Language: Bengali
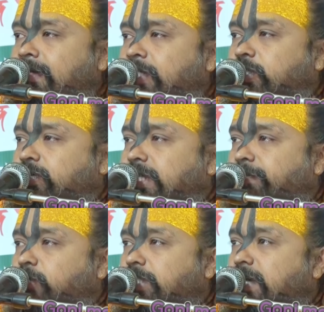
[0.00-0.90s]

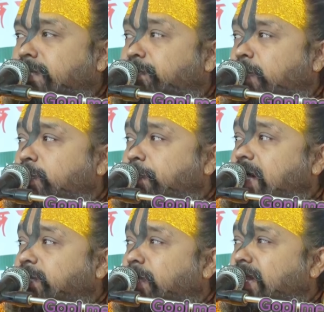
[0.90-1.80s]
সুখদেব গোস্বামী
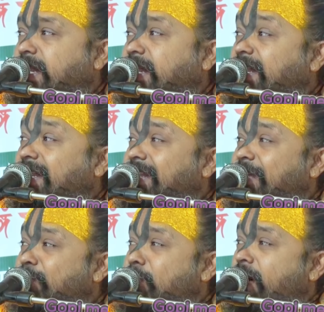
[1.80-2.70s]
প্রভুপাত বললেন
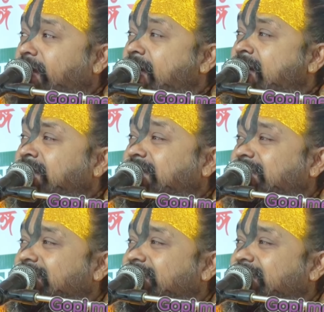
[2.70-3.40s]
মহারাজ